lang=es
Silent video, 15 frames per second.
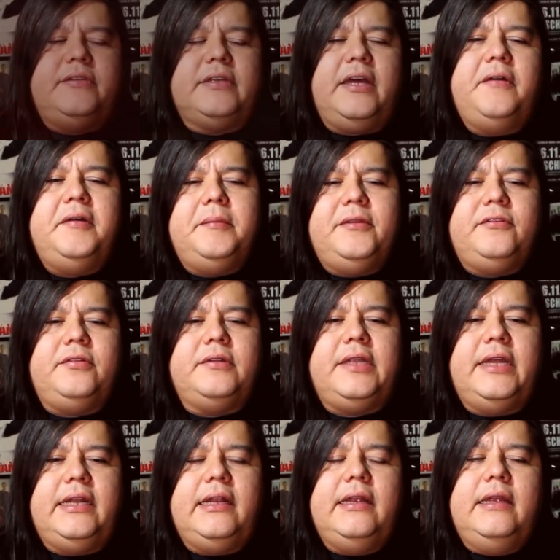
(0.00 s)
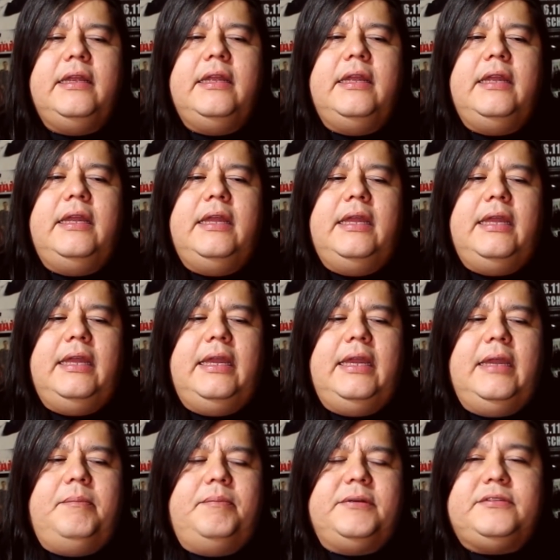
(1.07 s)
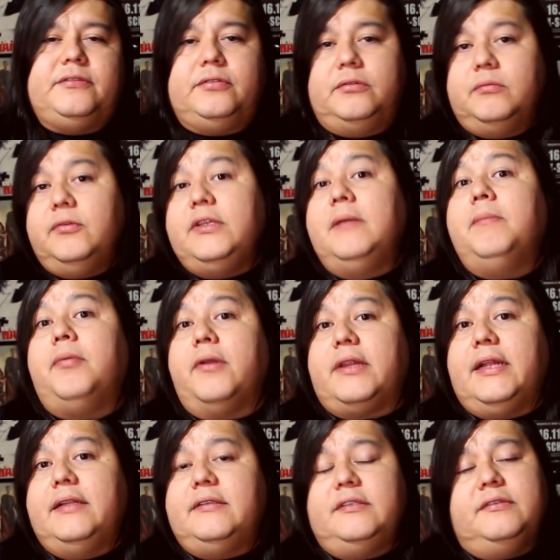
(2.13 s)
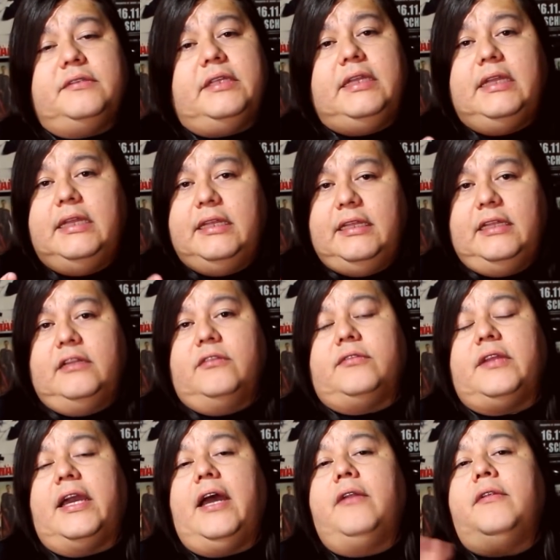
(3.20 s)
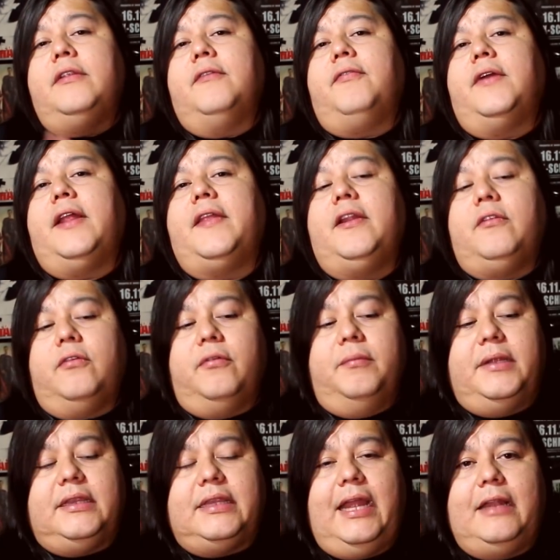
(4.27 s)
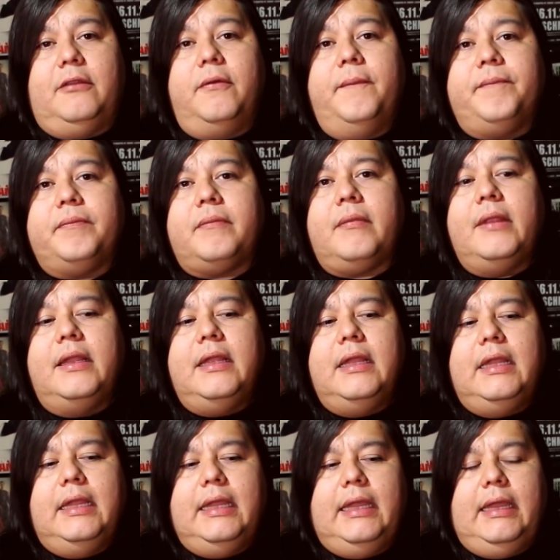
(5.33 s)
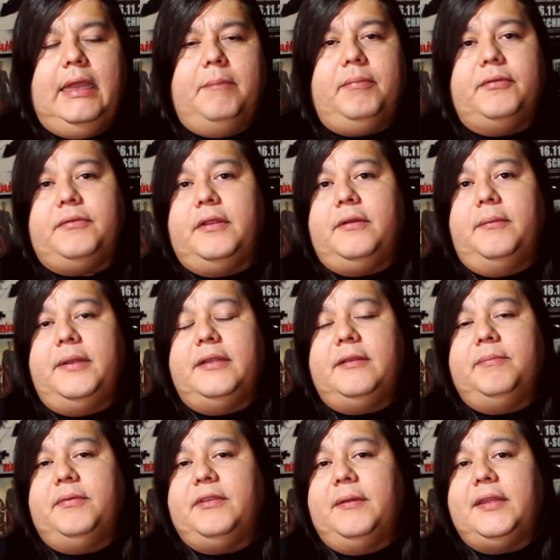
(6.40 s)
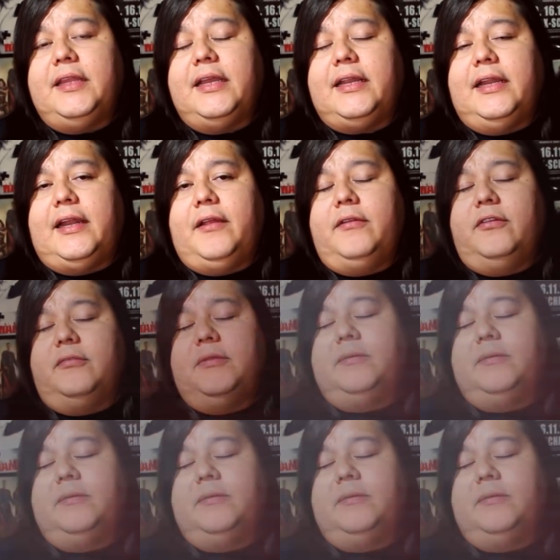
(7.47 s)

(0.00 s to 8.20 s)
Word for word: les acabo de mencionar, eh, pues son muy importantes y los dejaron de fuera del documental, ¿no? Eh, posteriormente pues ya habían declarado los